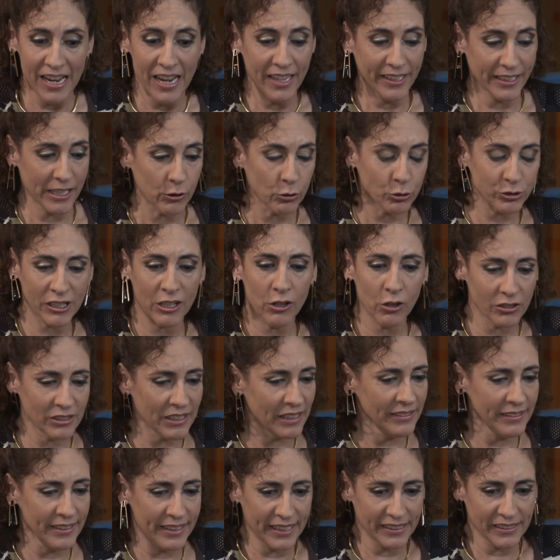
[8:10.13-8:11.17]
que acusarlo
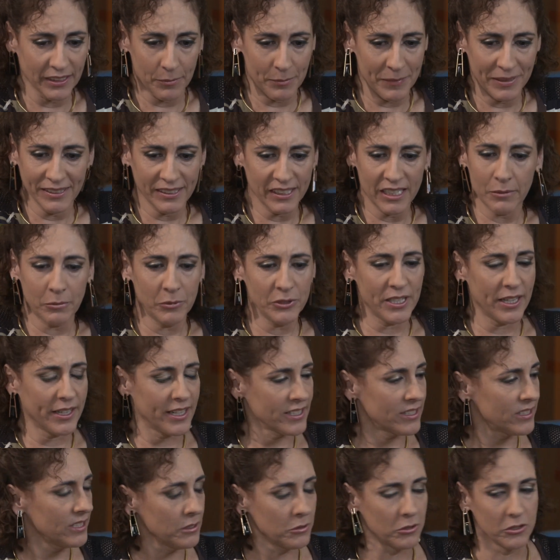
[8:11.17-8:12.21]
tan directamente era muy
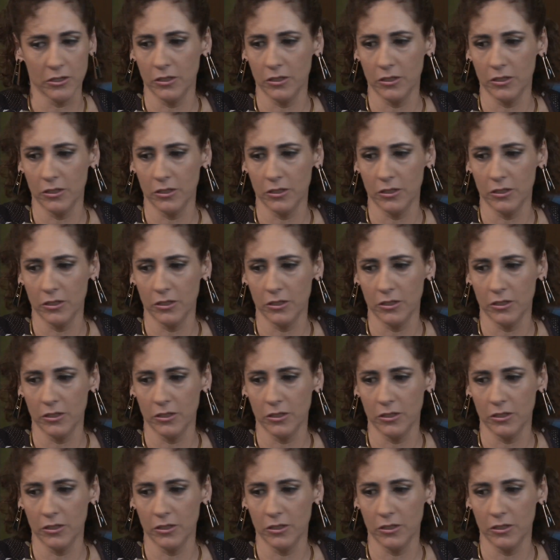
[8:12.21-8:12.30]
agresivo.